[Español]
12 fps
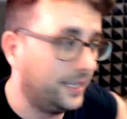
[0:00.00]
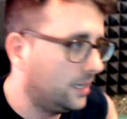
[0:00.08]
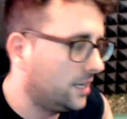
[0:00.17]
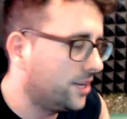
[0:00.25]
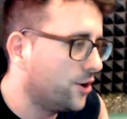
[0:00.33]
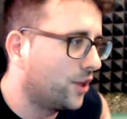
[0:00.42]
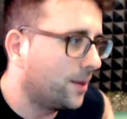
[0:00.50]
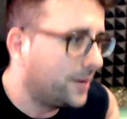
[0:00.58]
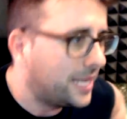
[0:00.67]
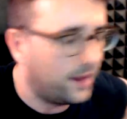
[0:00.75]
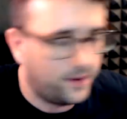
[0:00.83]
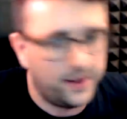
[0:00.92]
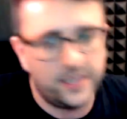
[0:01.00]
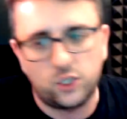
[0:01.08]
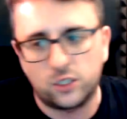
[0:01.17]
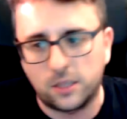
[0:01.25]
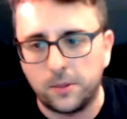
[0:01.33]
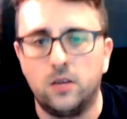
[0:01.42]
eh, y no debería de
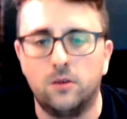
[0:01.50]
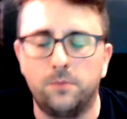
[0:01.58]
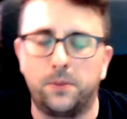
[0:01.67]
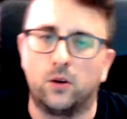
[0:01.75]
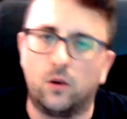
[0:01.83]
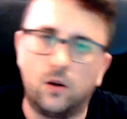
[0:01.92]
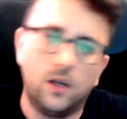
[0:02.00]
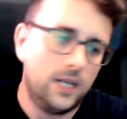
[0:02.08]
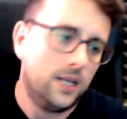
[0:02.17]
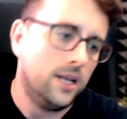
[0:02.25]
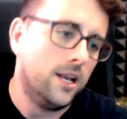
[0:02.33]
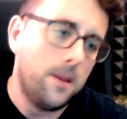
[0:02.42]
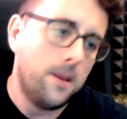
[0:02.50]
haber hecho este vídeo, pero...